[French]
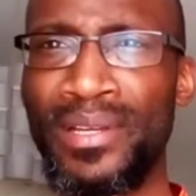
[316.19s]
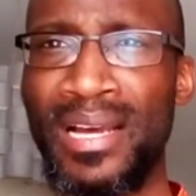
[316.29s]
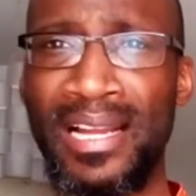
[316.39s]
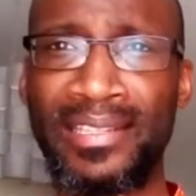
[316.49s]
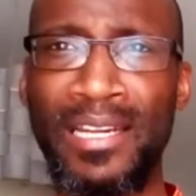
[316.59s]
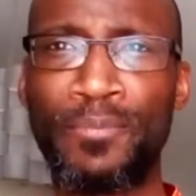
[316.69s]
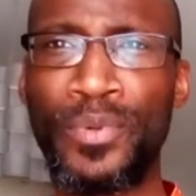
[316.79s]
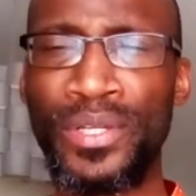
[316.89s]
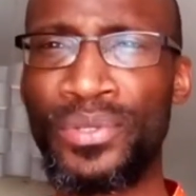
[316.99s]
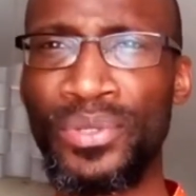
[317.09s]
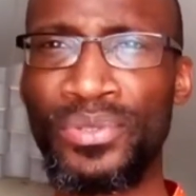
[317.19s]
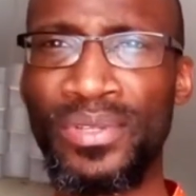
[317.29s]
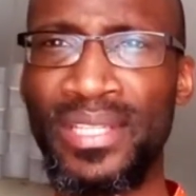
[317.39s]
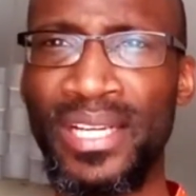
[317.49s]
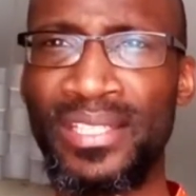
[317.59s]
à tel point que ce
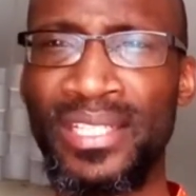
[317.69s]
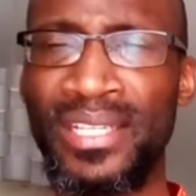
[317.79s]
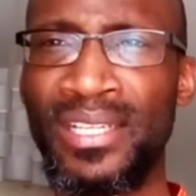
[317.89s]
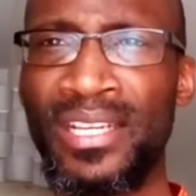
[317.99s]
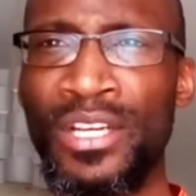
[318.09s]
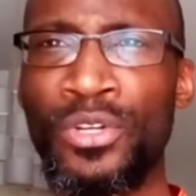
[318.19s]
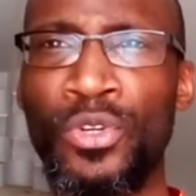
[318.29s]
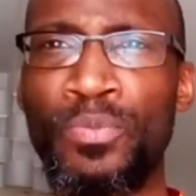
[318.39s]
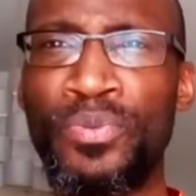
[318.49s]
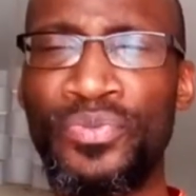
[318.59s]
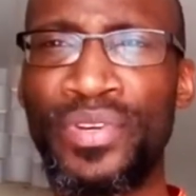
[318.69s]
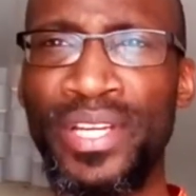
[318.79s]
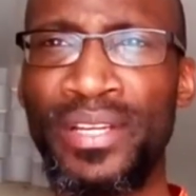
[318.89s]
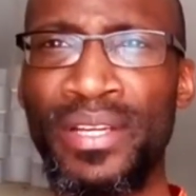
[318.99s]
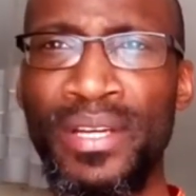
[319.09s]
dernier ne
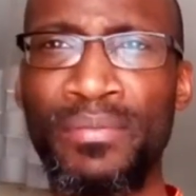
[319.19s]
pouvait